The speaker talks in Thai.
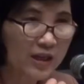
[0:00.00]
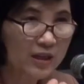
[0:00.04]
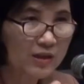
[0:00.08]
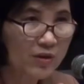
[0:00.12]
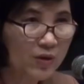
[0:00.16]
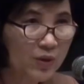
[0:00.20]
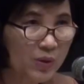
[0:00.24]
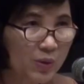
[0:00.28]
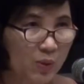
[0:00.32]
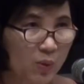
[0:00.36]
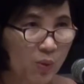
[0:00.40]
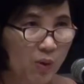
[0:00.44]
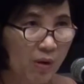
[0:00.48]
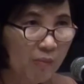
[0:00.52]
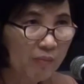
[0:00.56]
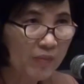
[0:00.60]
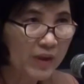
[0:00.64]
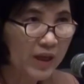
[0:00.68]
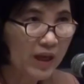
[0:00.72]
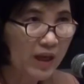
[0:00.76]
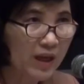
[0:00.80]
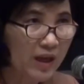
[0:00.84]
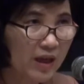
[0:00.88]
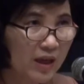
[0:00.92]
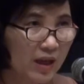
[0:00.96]
ษตรโดยรวม
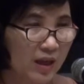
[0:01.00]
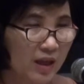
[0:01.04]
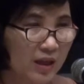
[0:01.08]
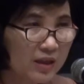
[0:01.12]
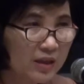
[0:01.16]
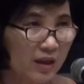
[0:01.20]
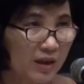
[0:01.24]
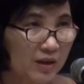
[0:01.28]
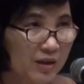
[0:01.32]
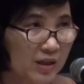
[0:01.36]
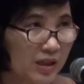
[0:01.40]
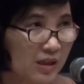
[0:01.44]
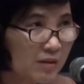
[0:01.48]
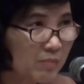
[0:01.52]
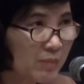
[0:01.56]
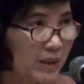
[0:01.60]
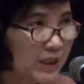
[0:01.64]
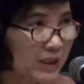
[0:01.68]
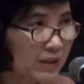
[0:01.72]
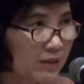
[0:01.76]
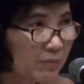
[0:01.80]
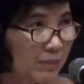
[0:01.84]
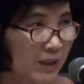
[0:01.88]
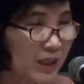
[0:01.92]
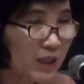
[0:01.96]
เนี่ยตอนนี้
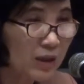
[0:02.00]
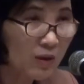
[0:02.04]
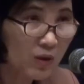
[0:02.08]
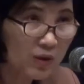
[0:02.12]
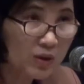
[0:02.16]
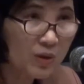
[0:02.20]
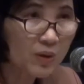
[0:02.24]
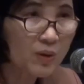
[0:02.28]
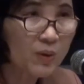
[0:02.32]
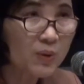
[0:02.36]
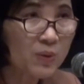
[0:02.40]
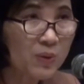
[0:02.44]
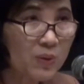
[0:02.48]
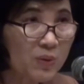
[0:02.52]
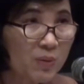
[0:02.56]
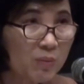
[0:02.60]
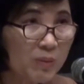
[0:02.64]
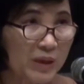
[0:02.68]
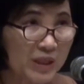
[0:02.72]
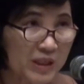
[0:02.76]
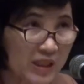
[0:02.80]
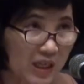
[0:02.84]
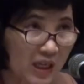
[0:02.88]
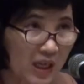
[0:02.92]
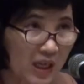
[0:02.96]
มันมันลดลงมัน